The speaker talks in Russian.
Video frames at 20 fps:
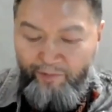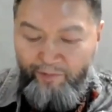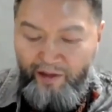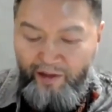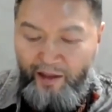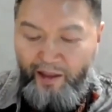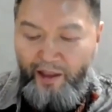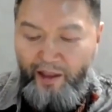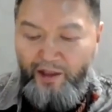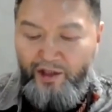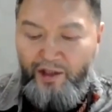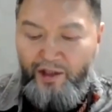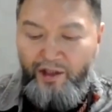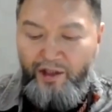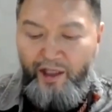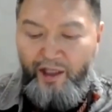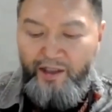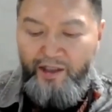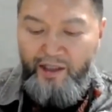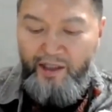Корея
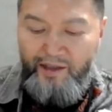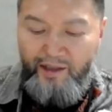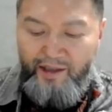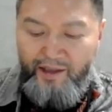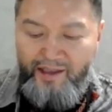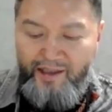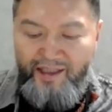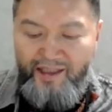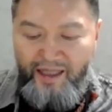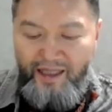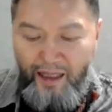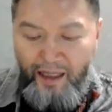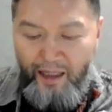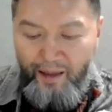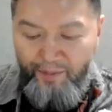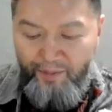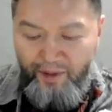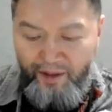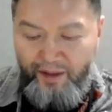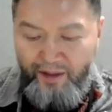считает это
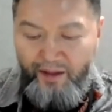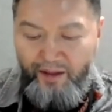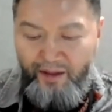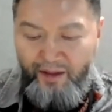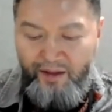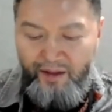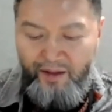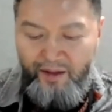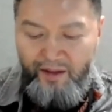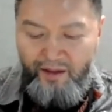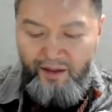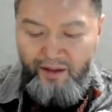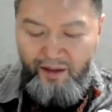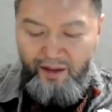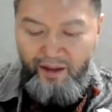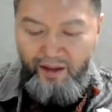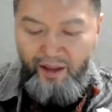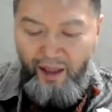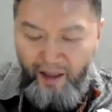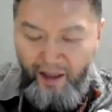самый
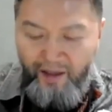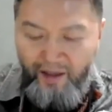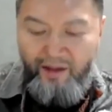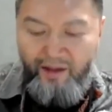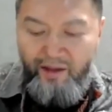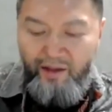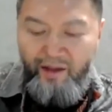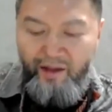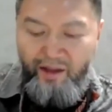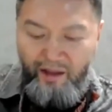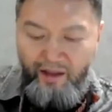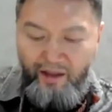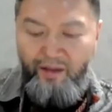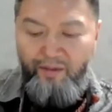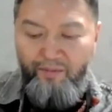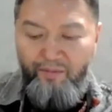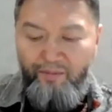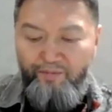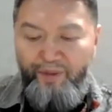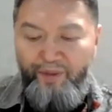а, элитный
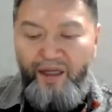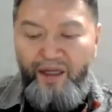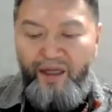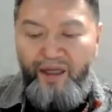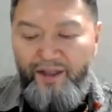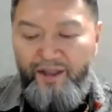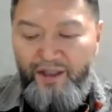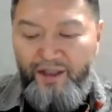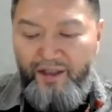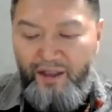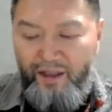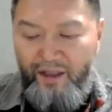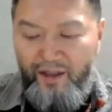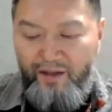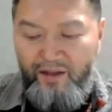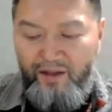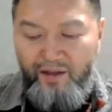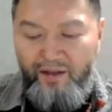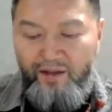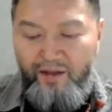Ким производитель.
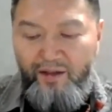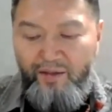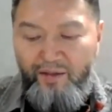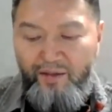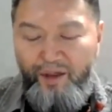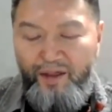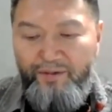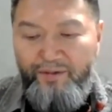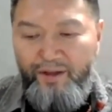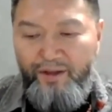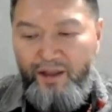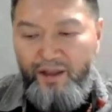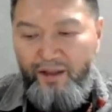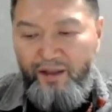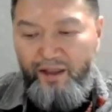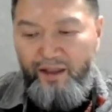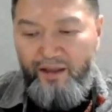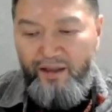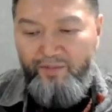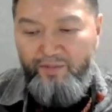Это
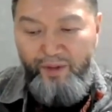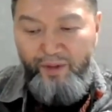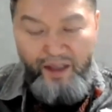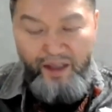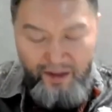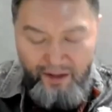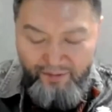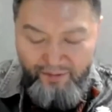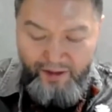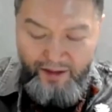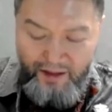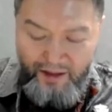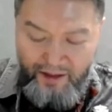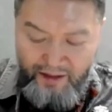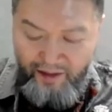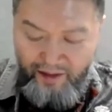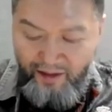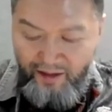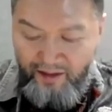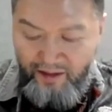производитель,
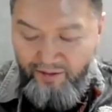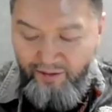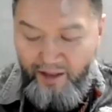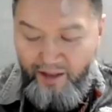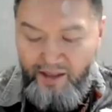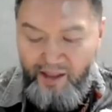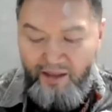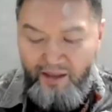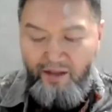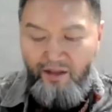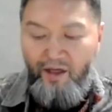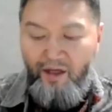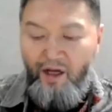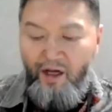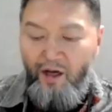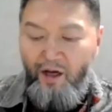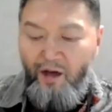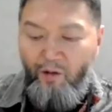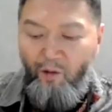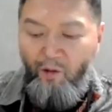производитель называется это
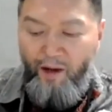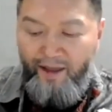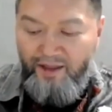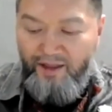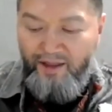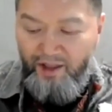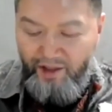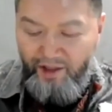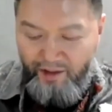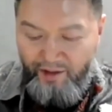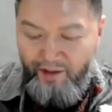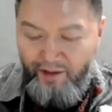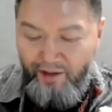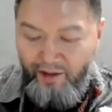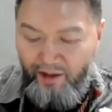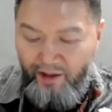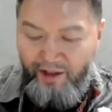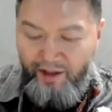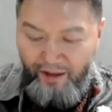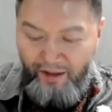Гуангчен
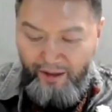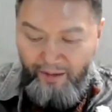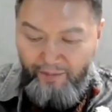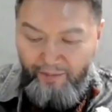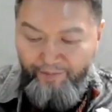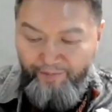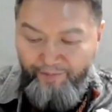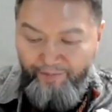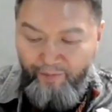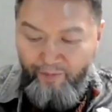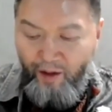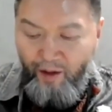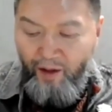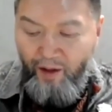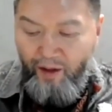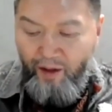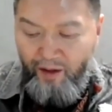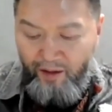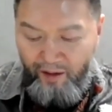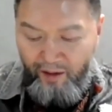Ким.
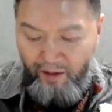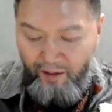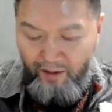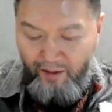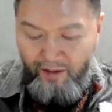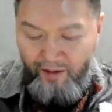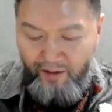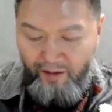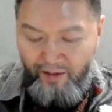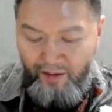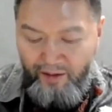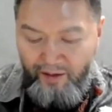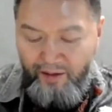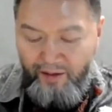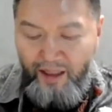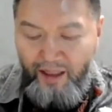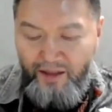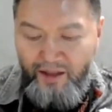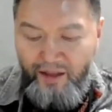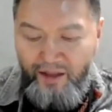
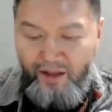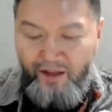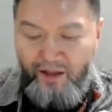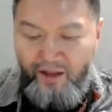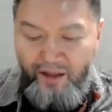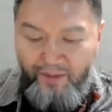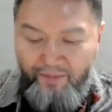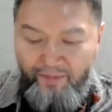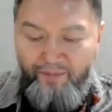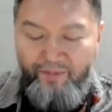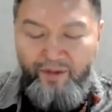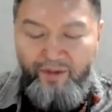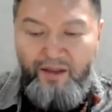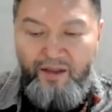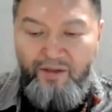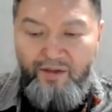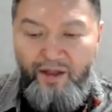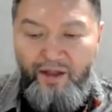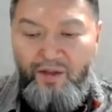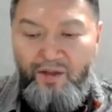Наши Ким
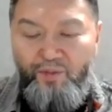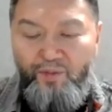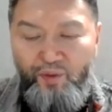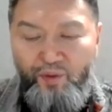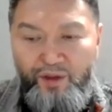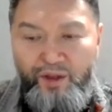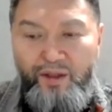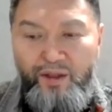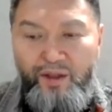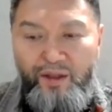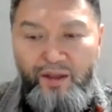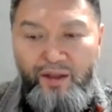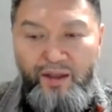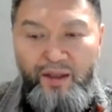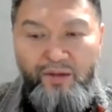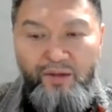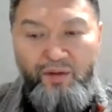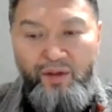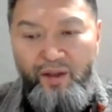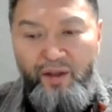называться будет, э,
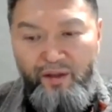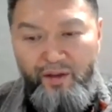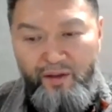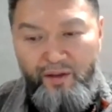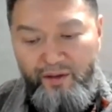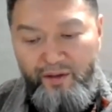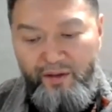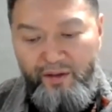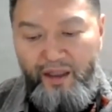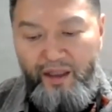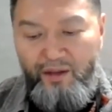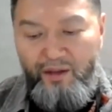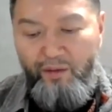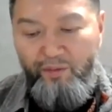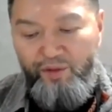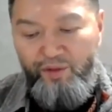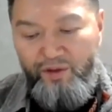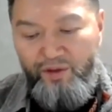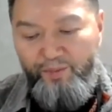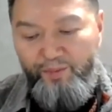которые э, атоми
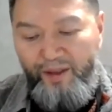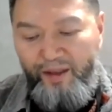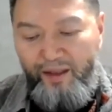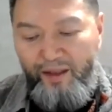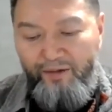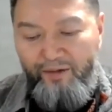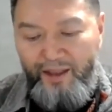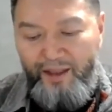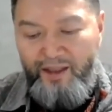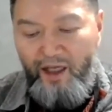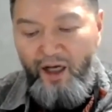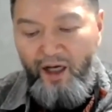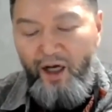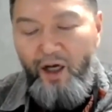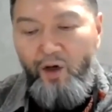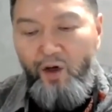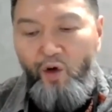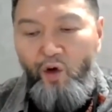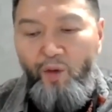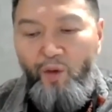будем продавать
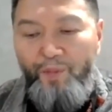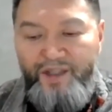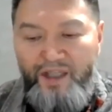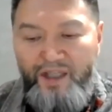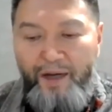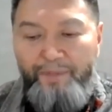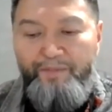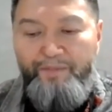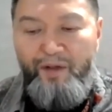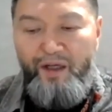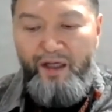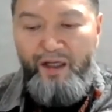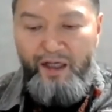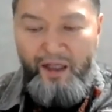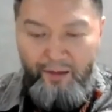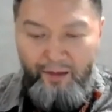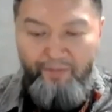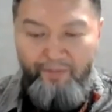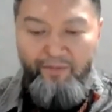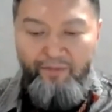Копчам
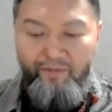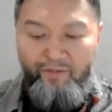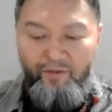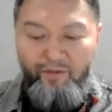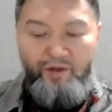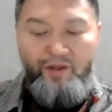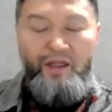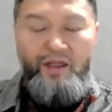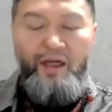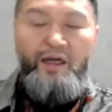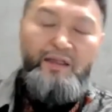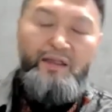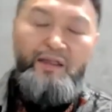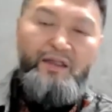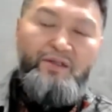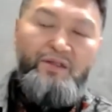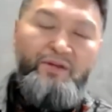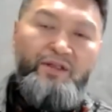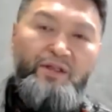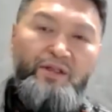Гим, вот так
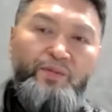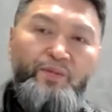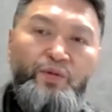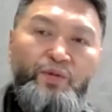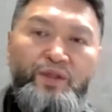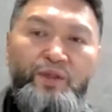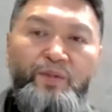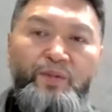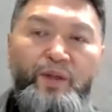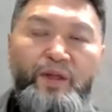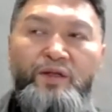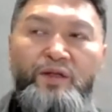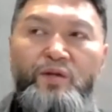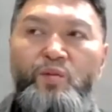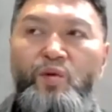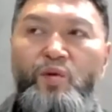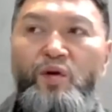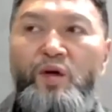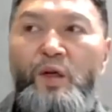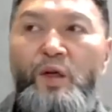назвать будет.
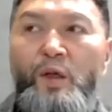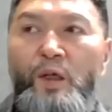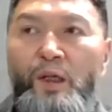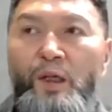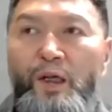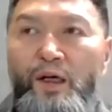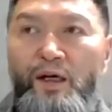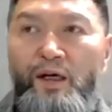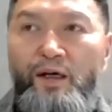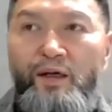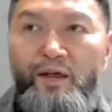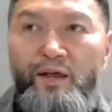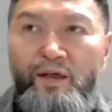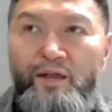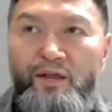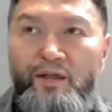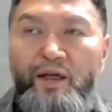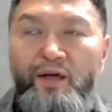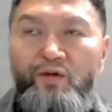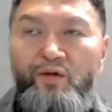Поэтому а,
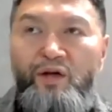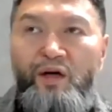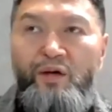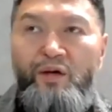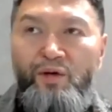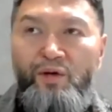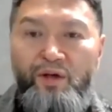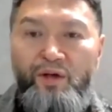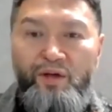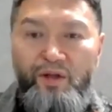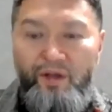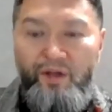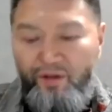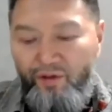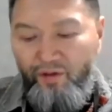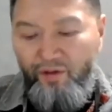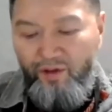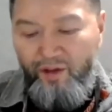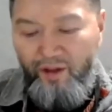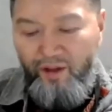для у кого
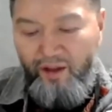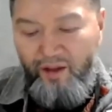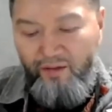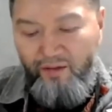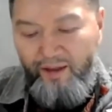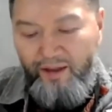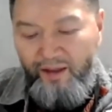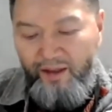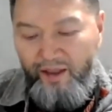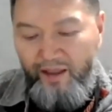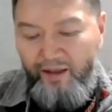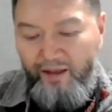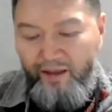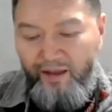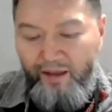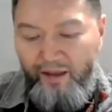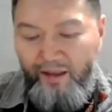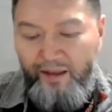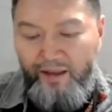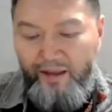йода не хватает,
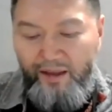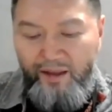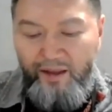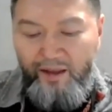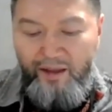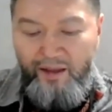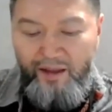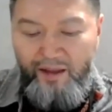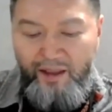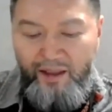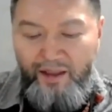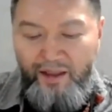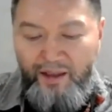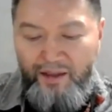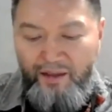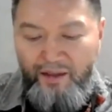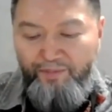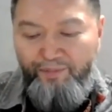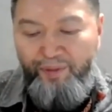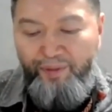да, и
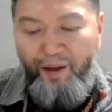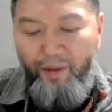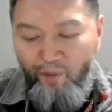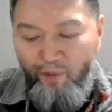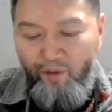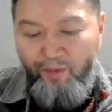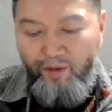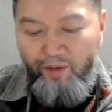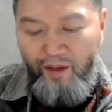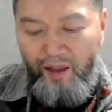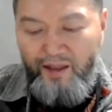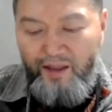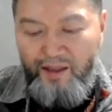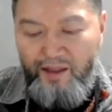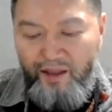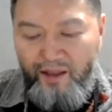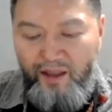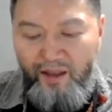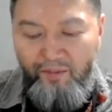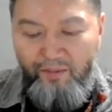хотите премиум
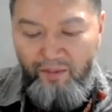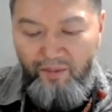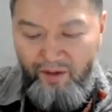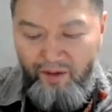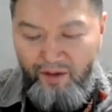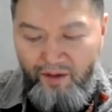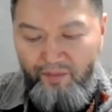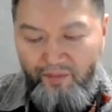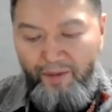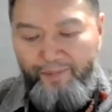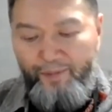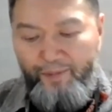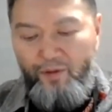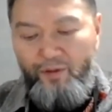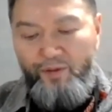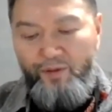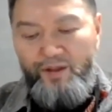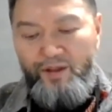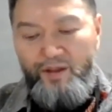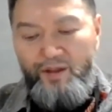класса Гим а,
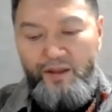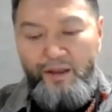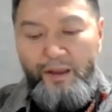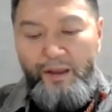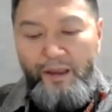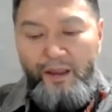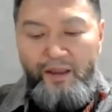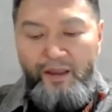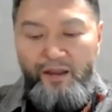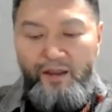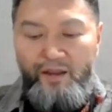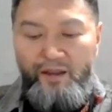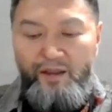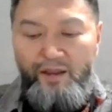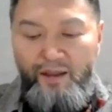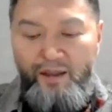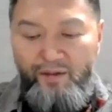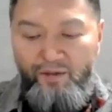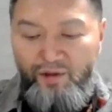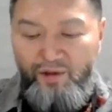попробовать, а,
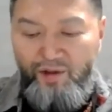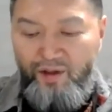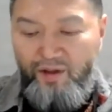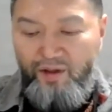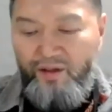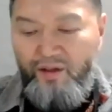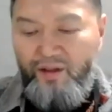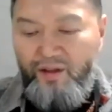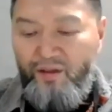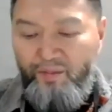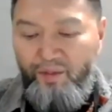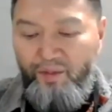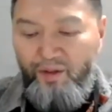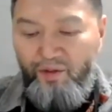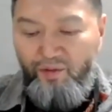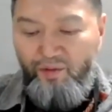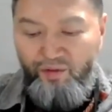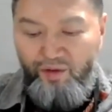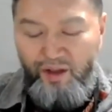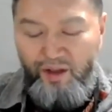я очень
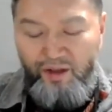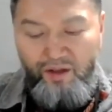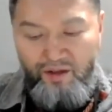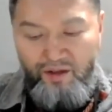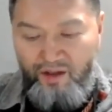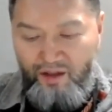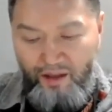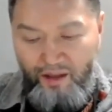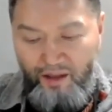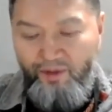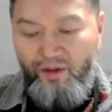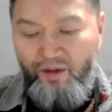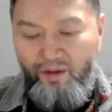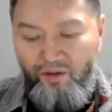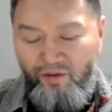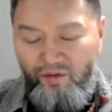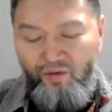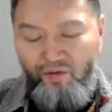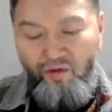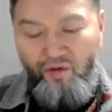рекомендую. Это самый
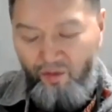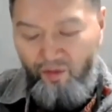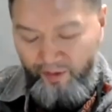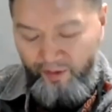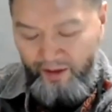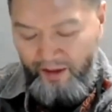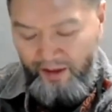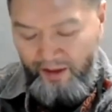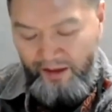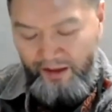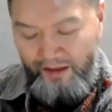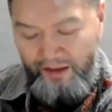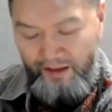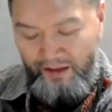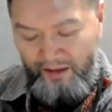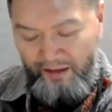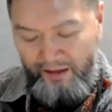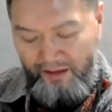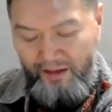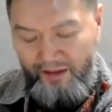новый
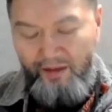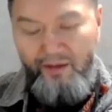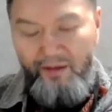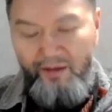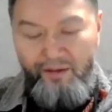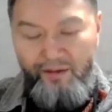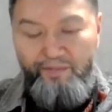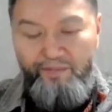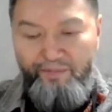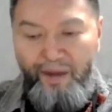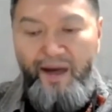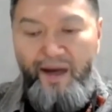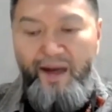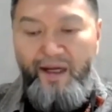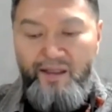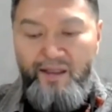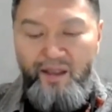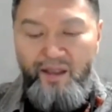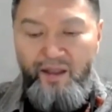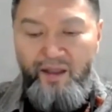и
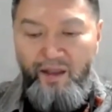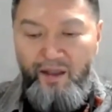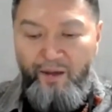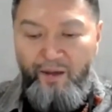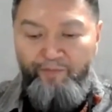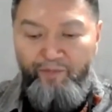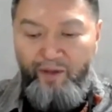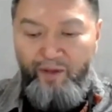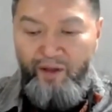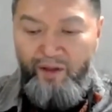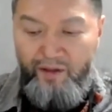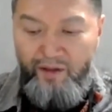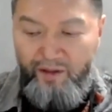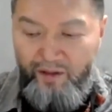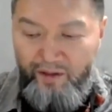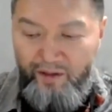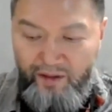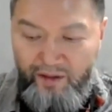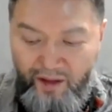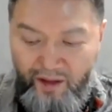полезный
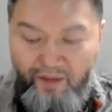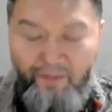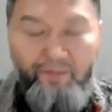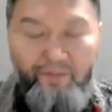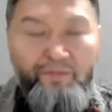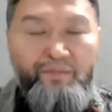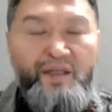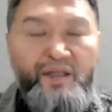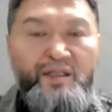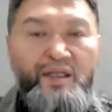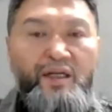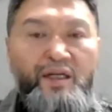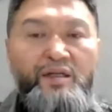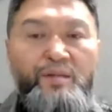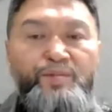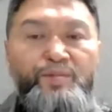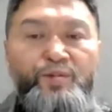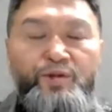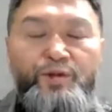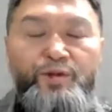ким морская
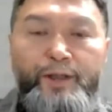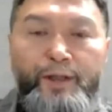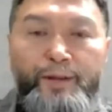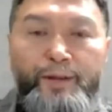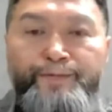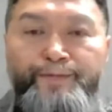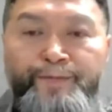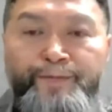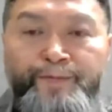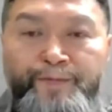капуста.